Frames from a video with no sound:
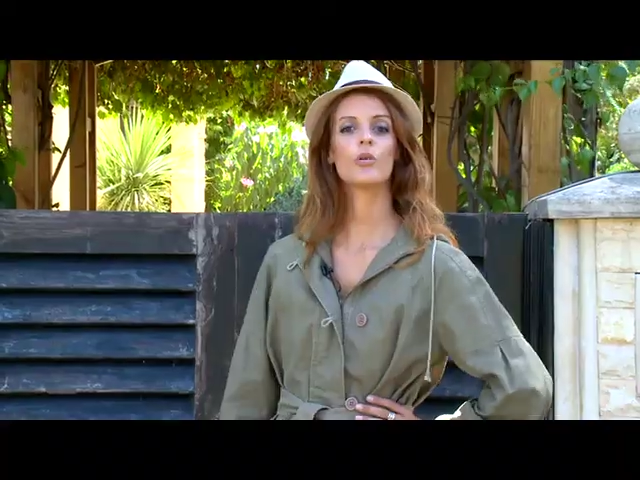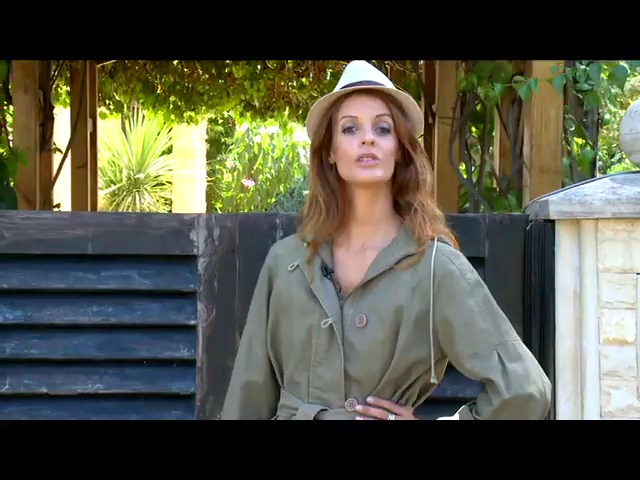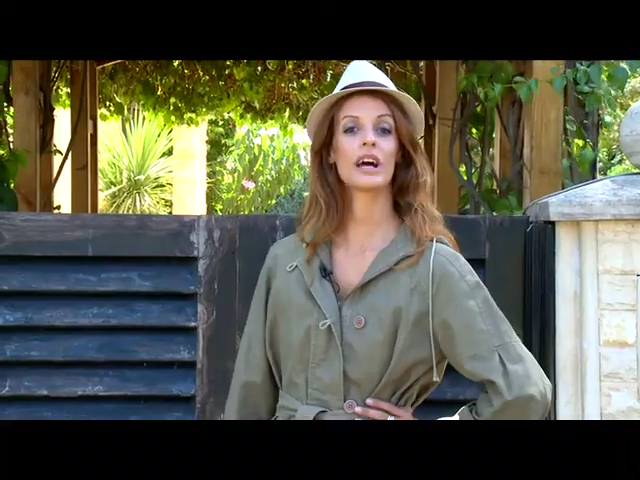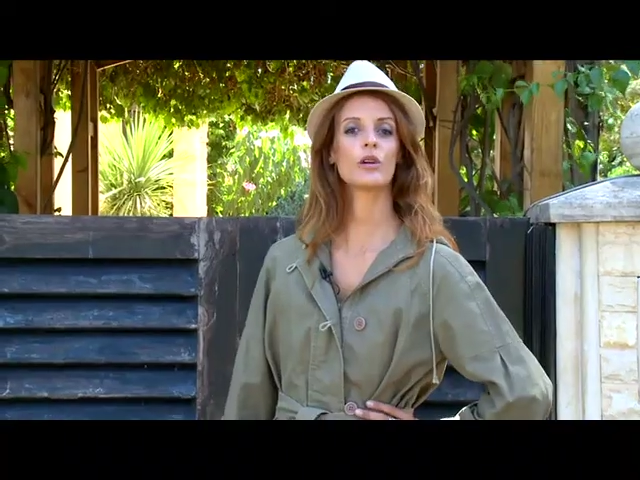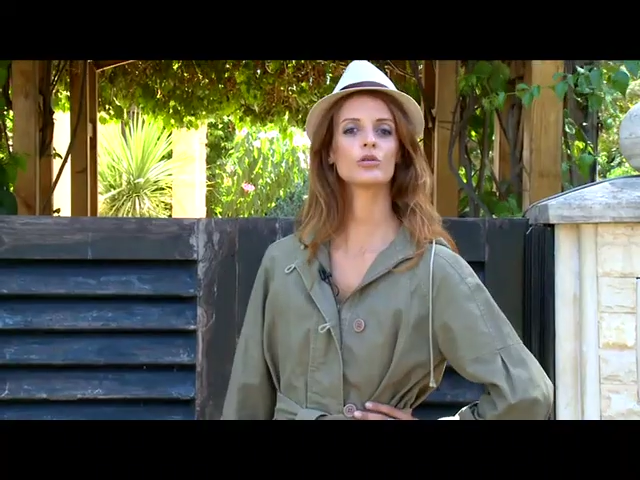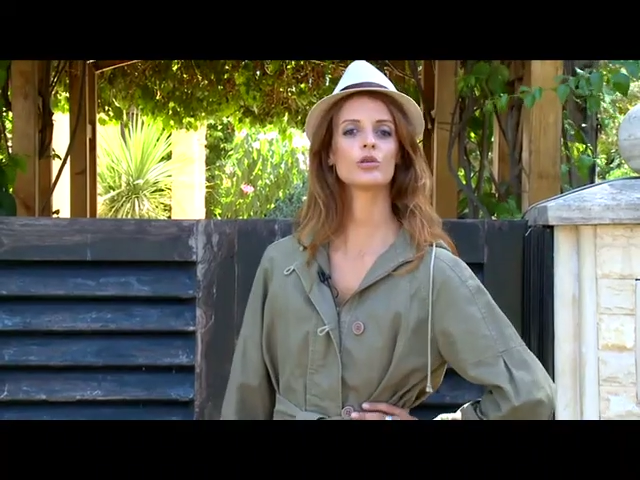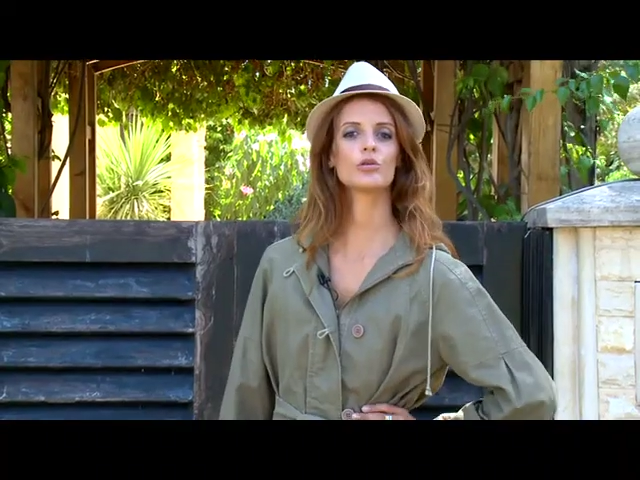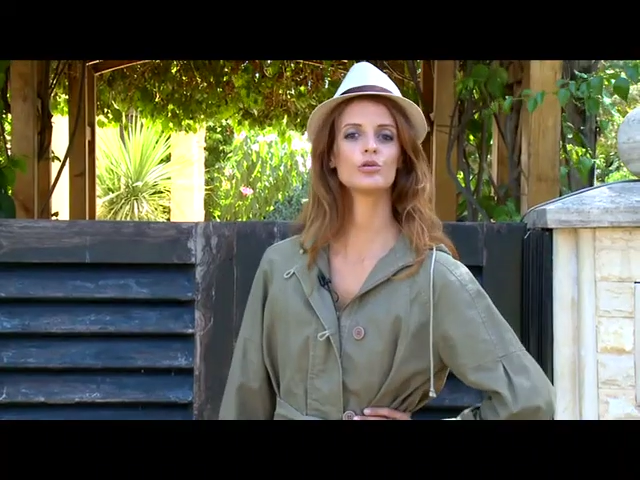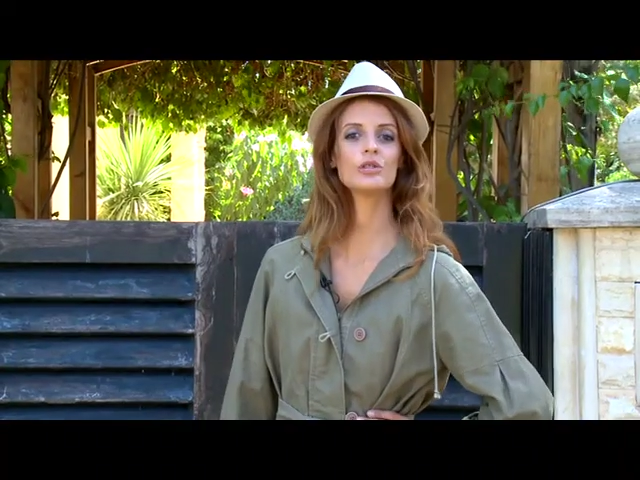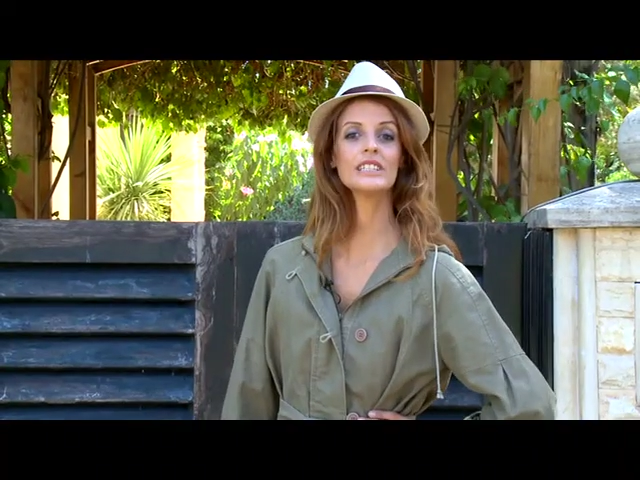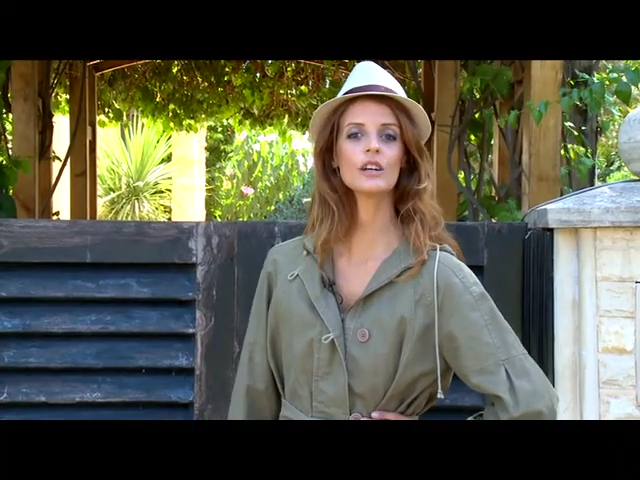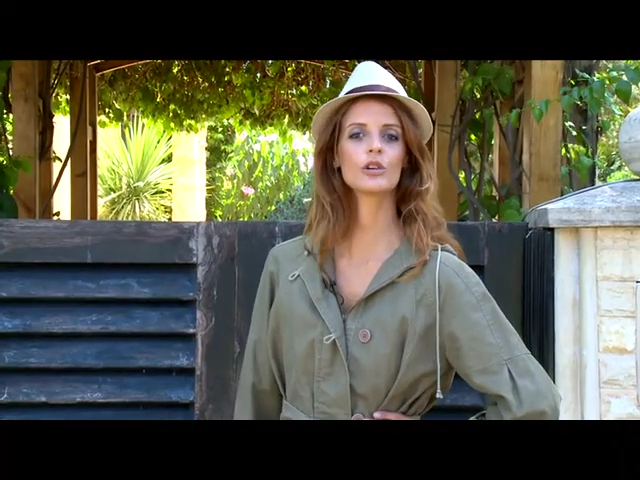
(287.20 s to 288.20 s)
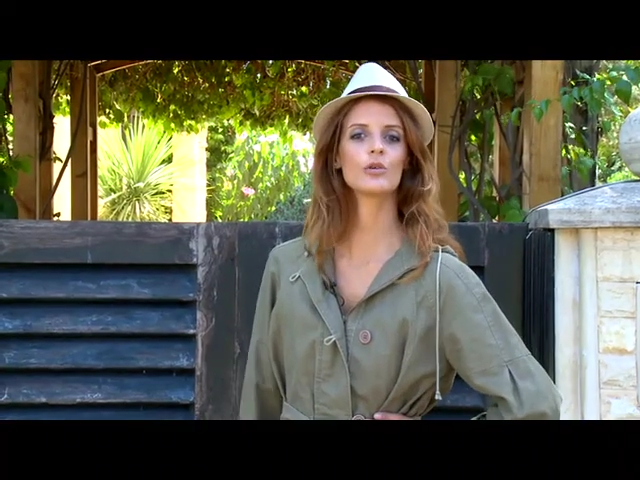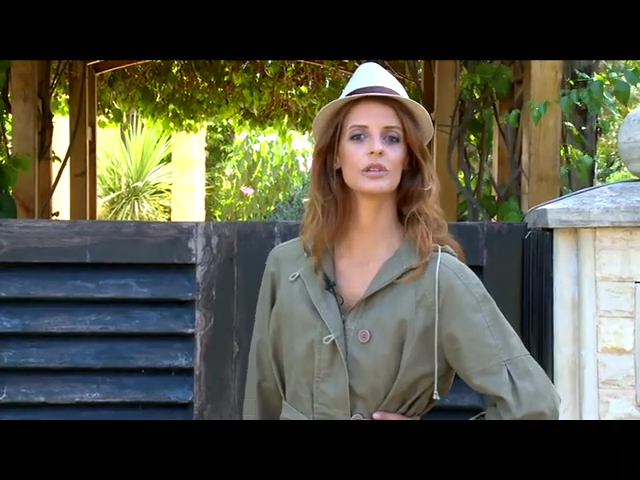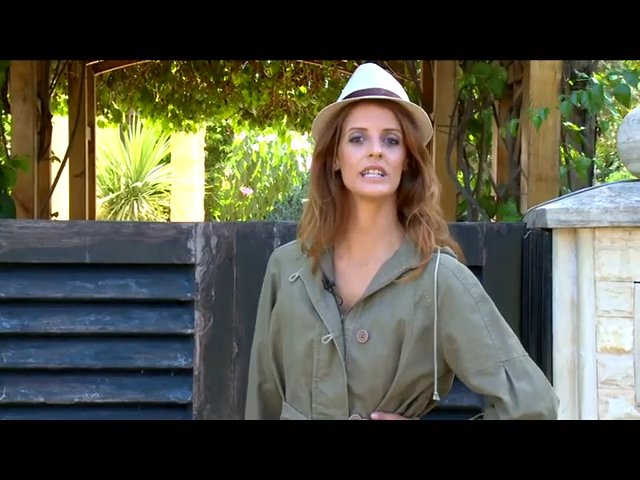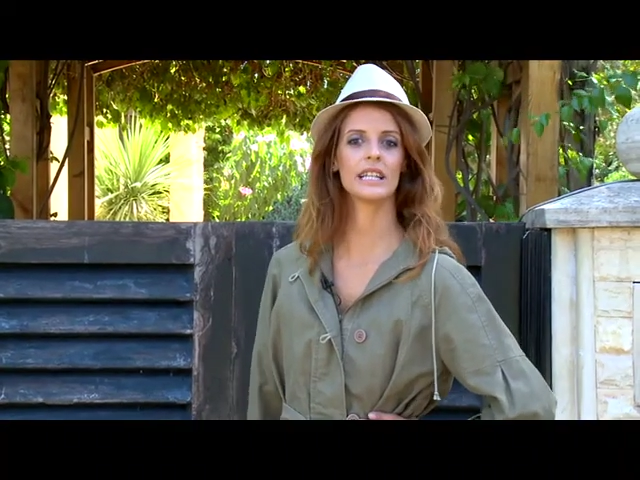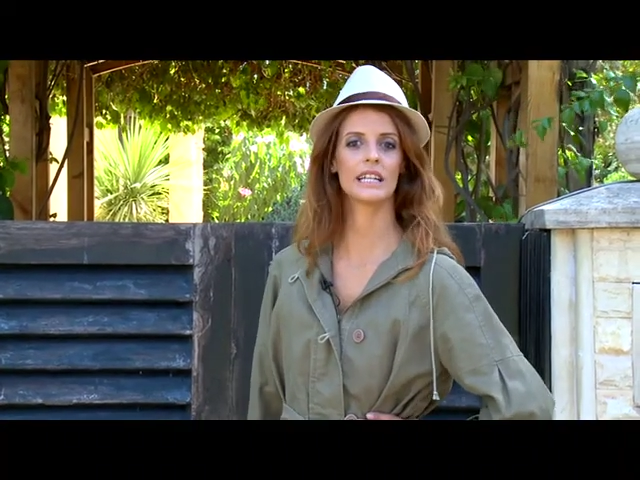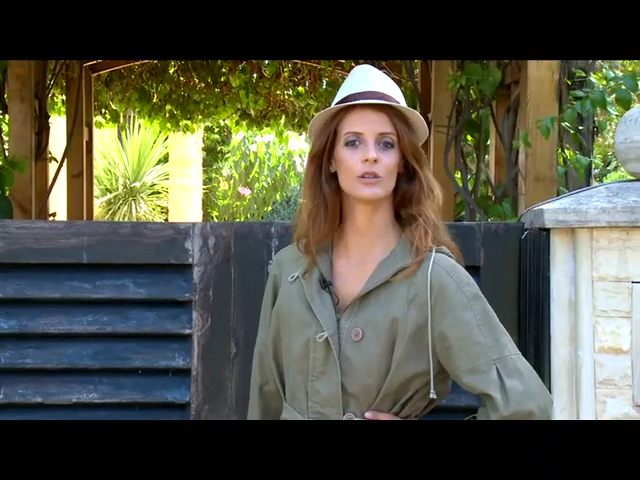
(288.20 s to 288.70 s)
on a entendu dire que
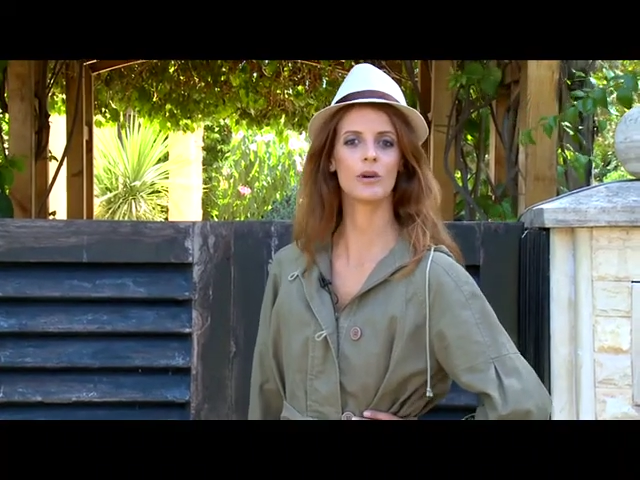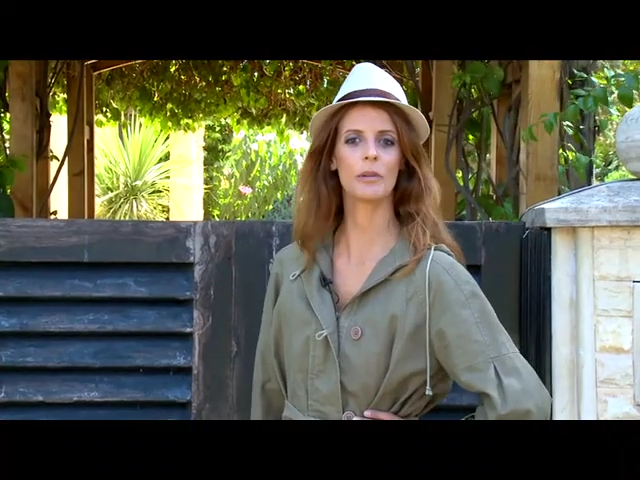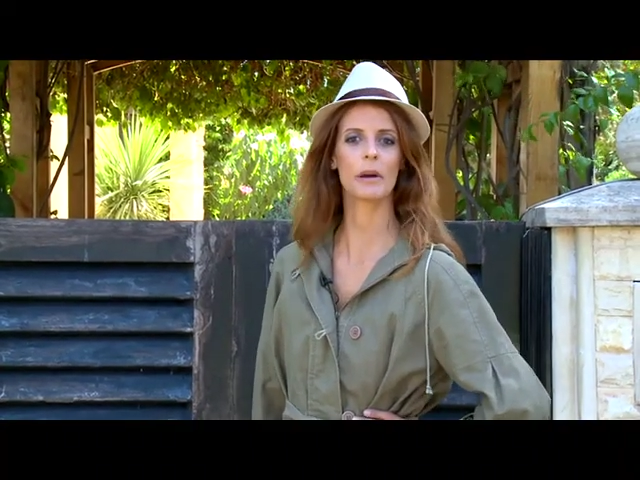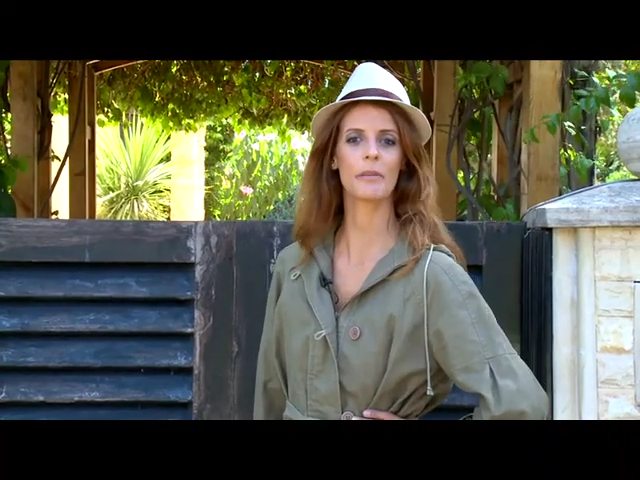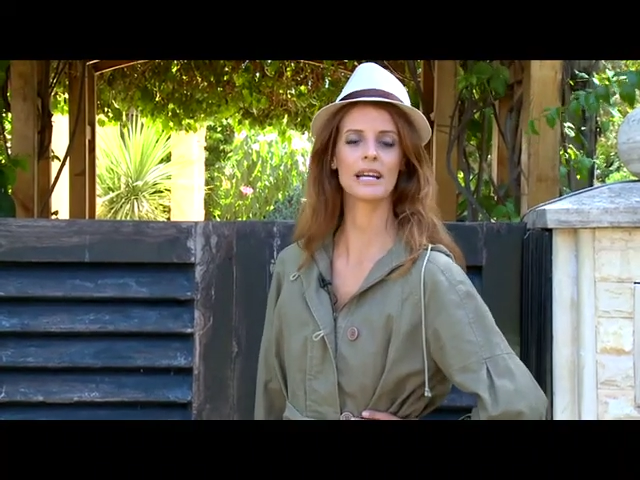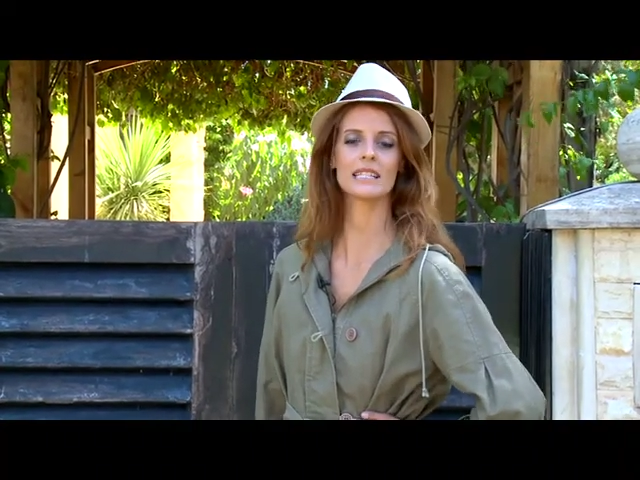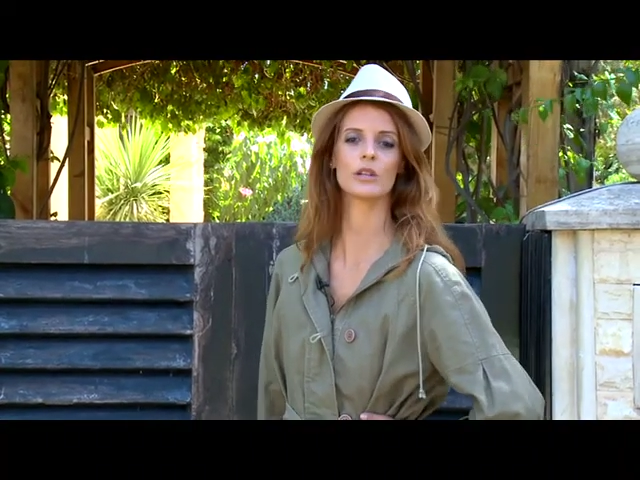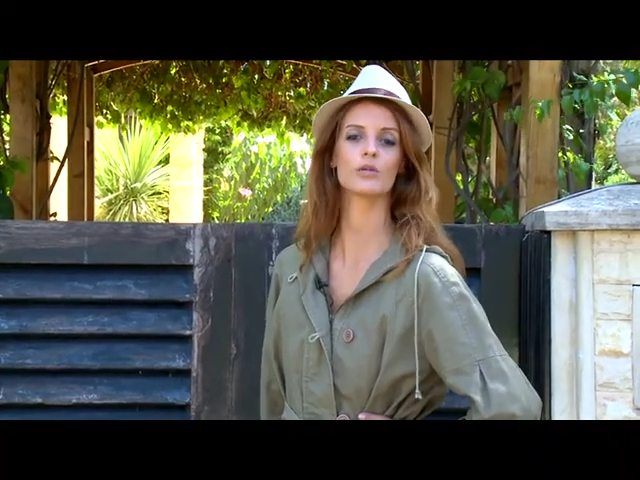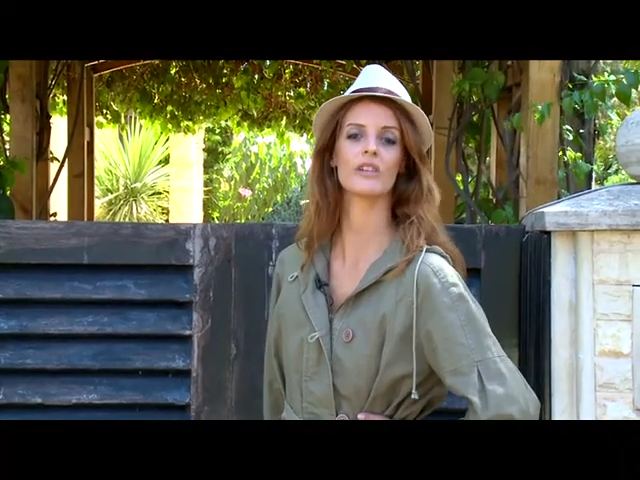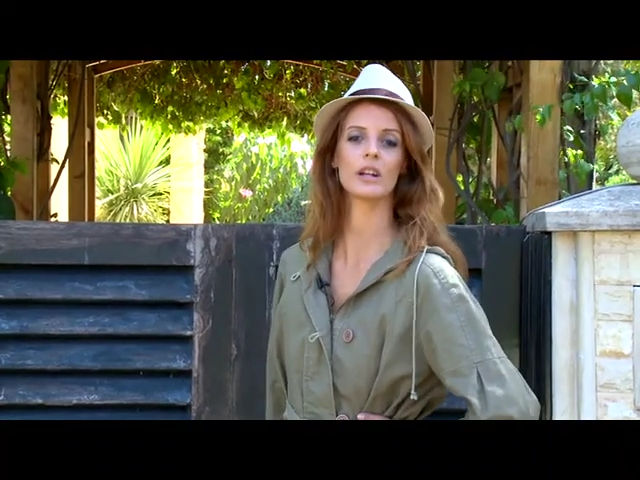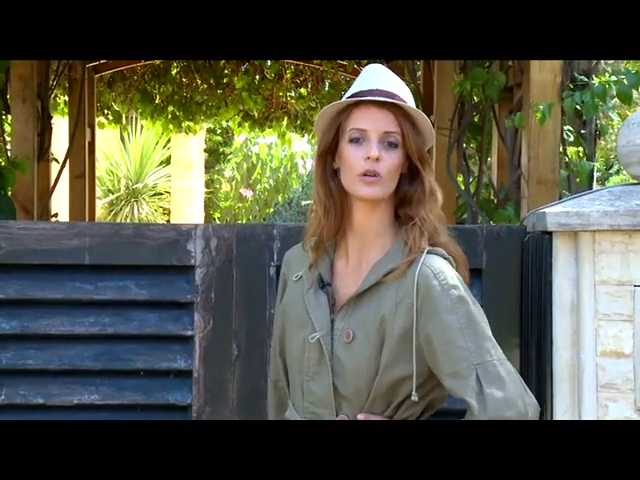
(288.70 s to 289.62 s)
Widet et préparait sa nouvelle